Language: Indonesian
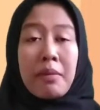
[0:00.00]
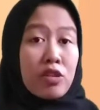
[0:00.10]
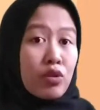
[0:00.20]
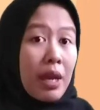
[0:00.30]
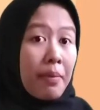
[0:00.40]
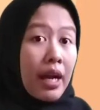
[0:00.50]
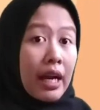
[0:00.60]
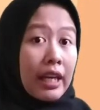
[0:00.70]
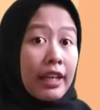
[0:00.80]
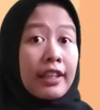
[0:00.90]
masuknya
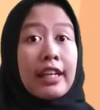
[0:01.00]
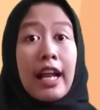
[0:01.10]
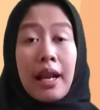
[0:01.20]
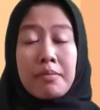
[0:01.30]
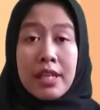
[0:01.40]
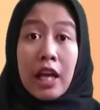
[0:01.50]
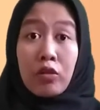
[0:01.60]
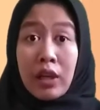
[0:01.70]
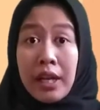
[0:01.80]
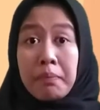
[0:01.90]
makanan ke dalam
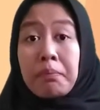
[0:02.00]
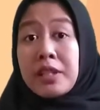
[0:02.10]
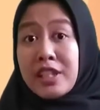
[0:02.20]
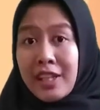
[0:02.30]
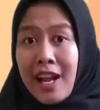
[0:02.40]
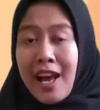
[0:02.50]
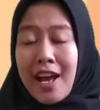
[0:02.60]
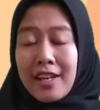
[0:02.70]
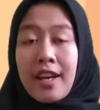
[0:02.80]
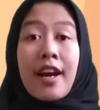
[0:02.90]
saluran pencernaan.